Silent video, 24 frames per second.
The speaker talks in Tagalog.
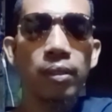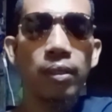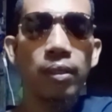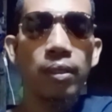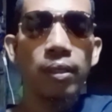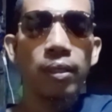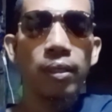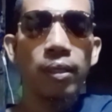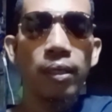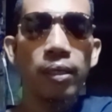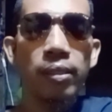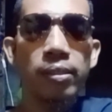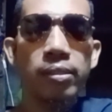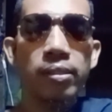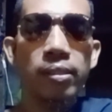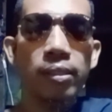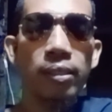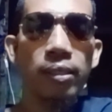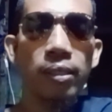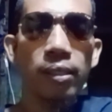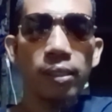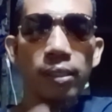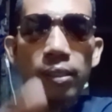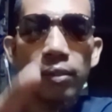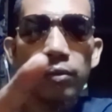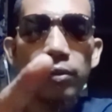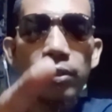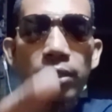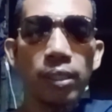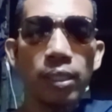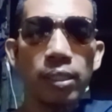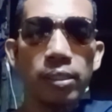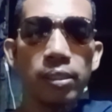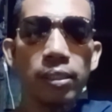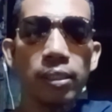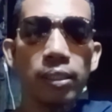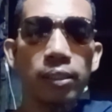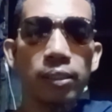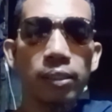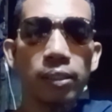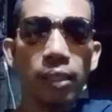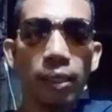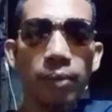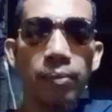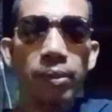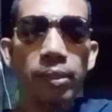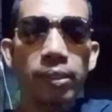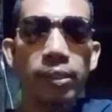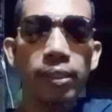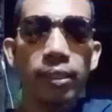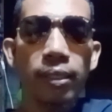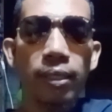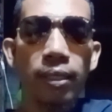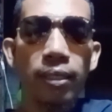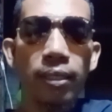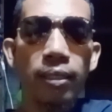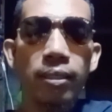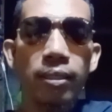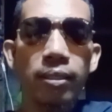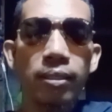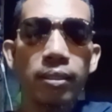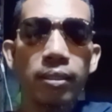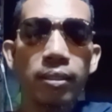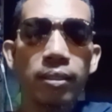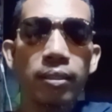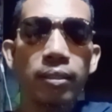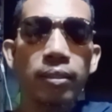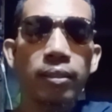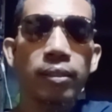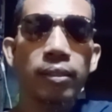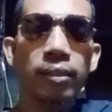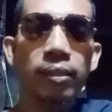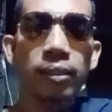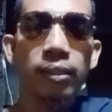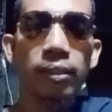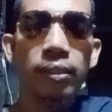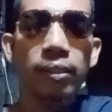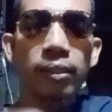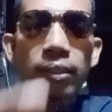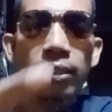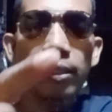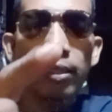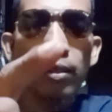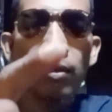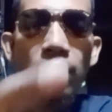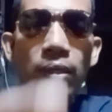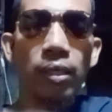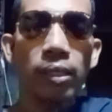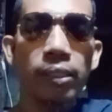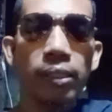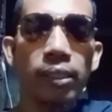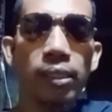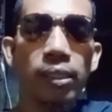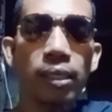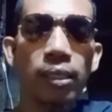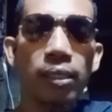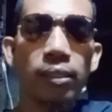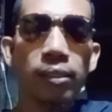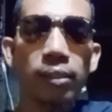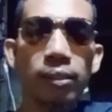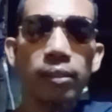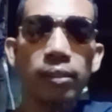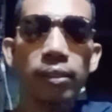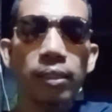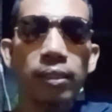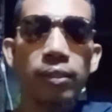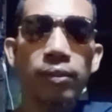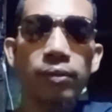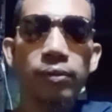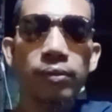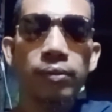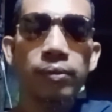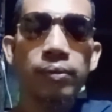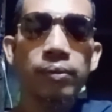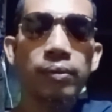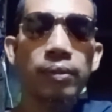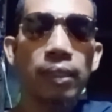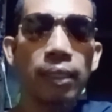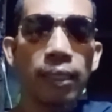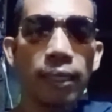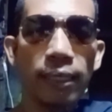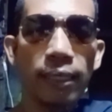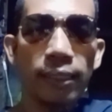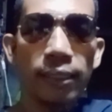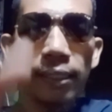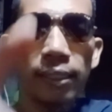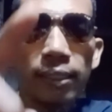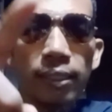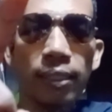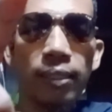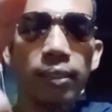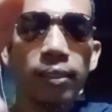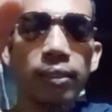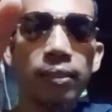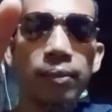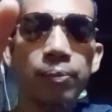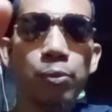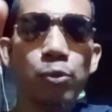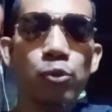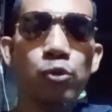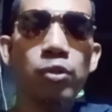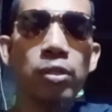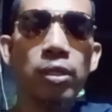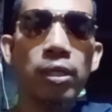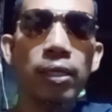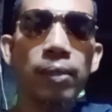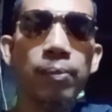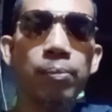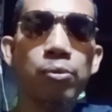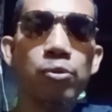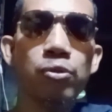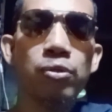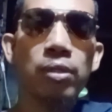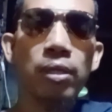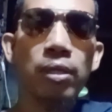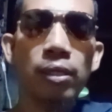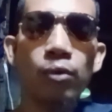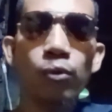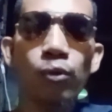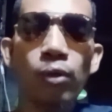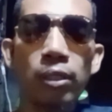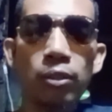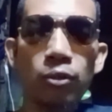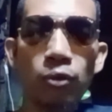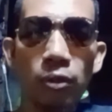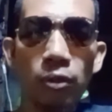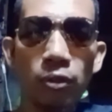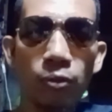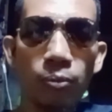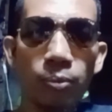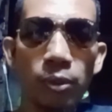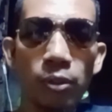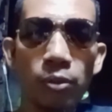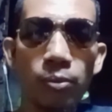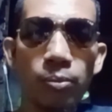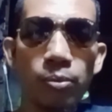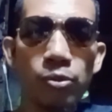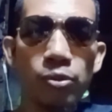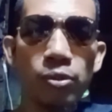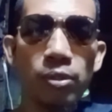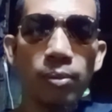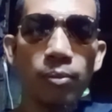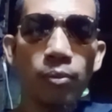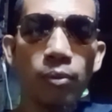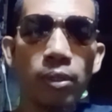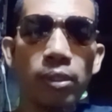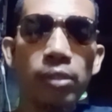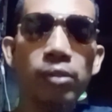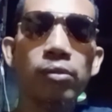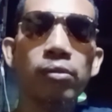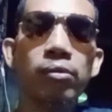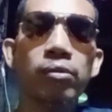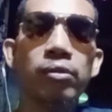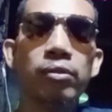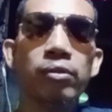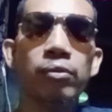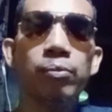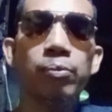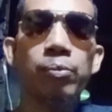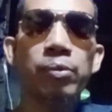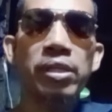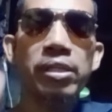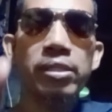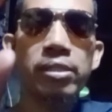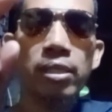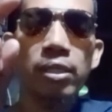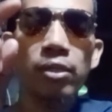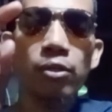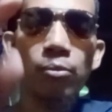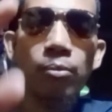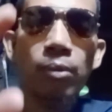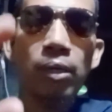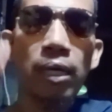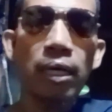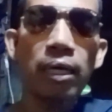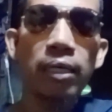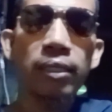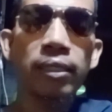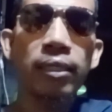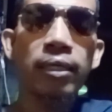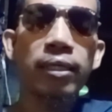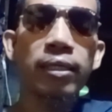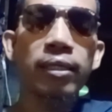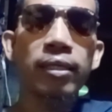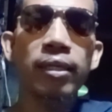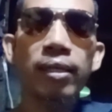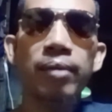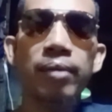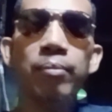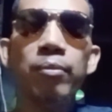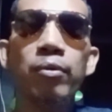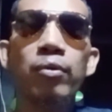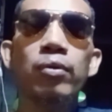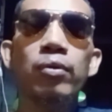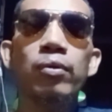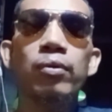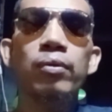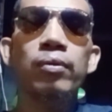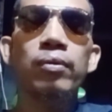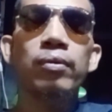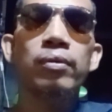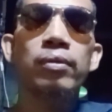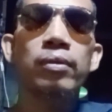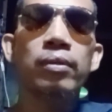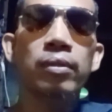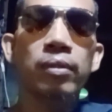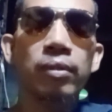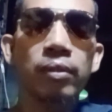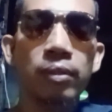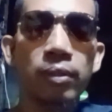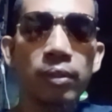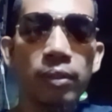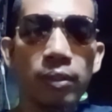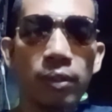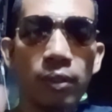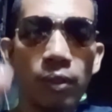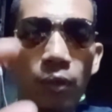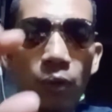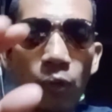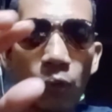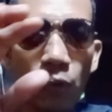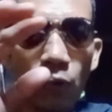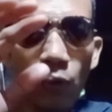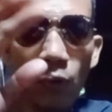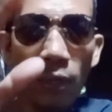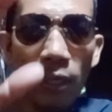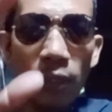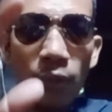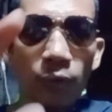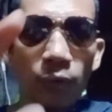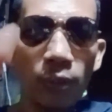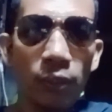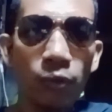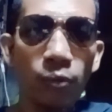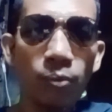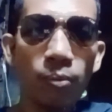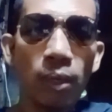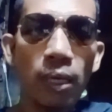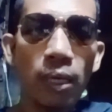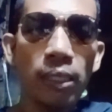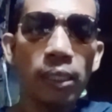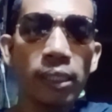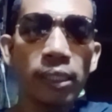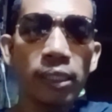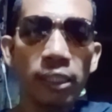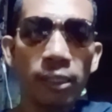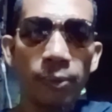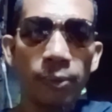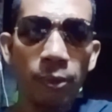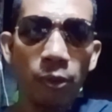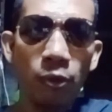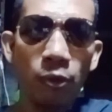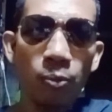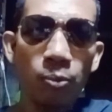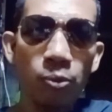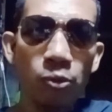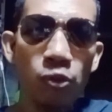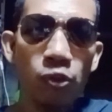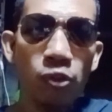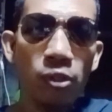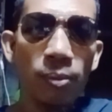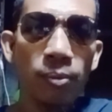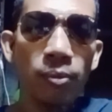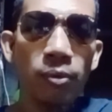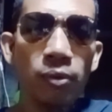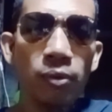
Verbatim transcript: At saka ikaw tigasin ng Cavite ah. Ikaw lagi kang ano, lagi kang pusta ng pusta. Kung ano-anong pinupusta mo ah, yung kisa yung mga ari-arian mo o kung ano-anong bagay ang ipinupusta mo